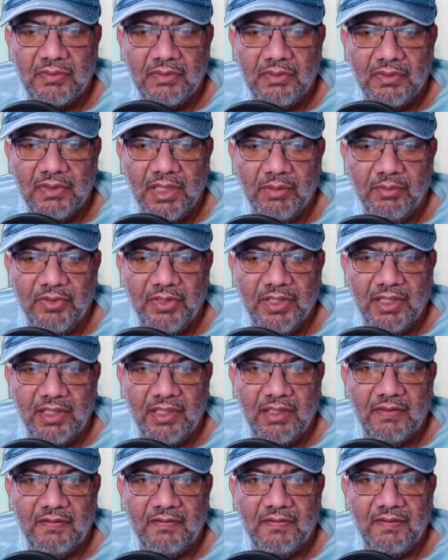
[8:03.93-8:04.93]
Quedamos de
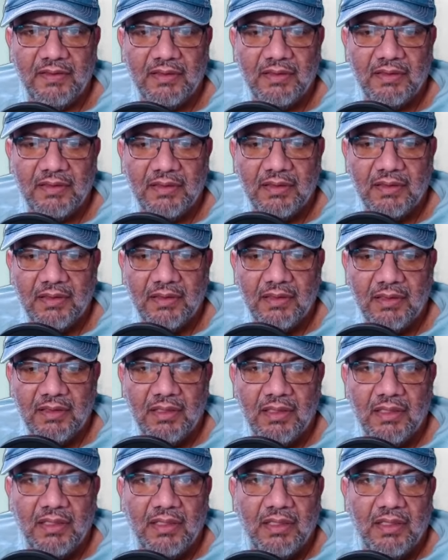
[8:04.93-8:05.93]
15.
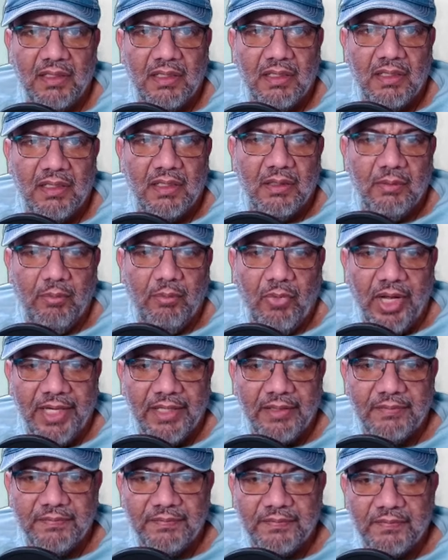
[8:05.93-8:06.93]
Bueno,
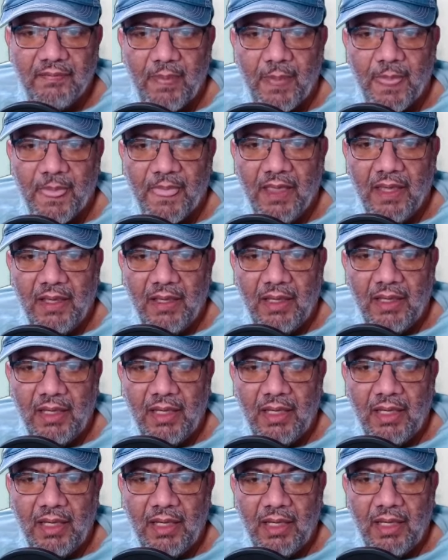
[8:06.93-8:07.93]

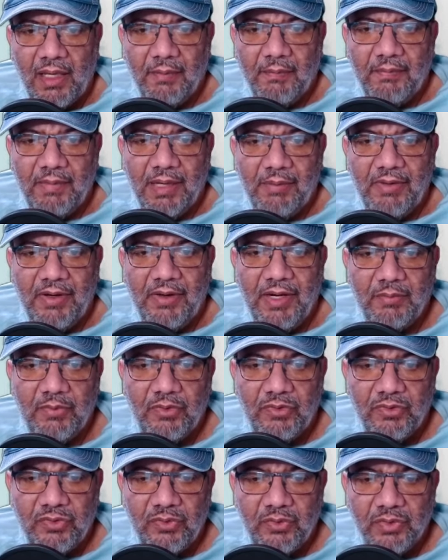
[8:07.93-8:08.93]
eh, vamos a ver
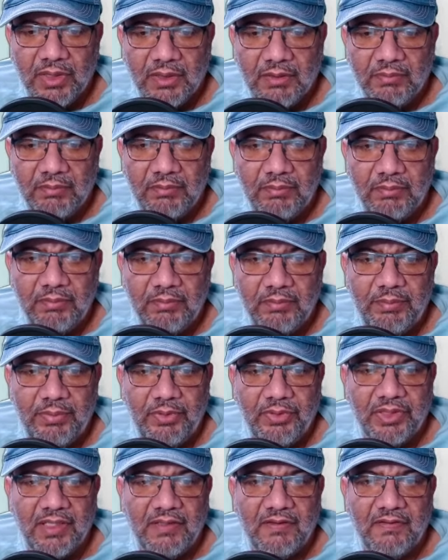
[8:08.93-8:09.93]
montura.
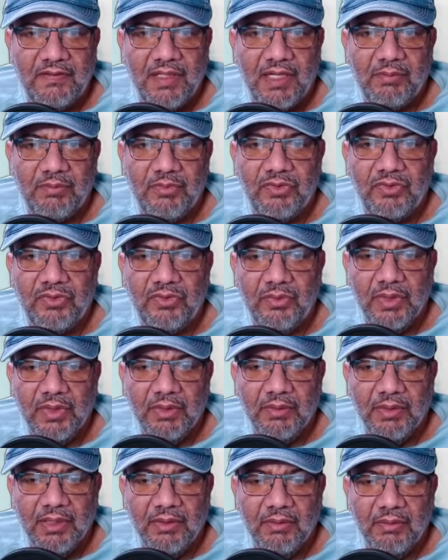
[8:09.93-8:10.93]
Potenciar montura.
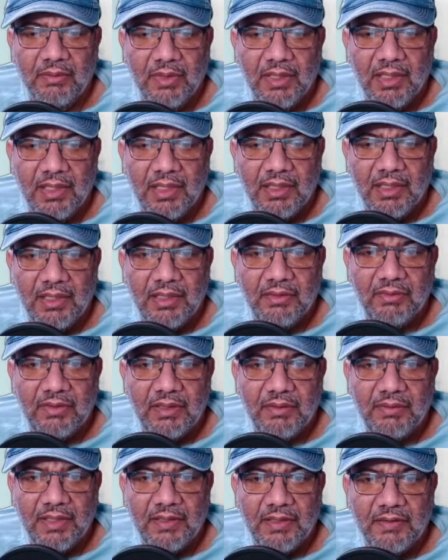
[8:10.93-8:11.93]
Bueno, vamos a darle aquí de
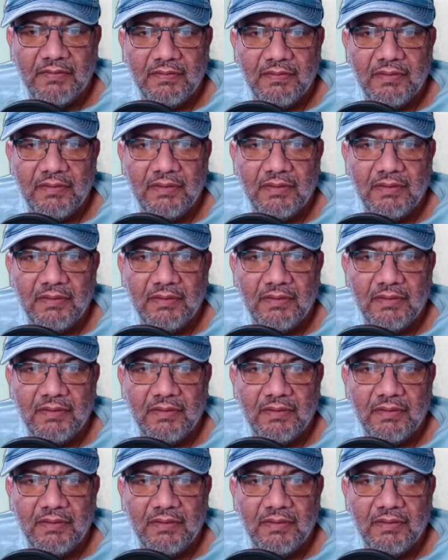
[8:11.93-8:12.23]
una vez.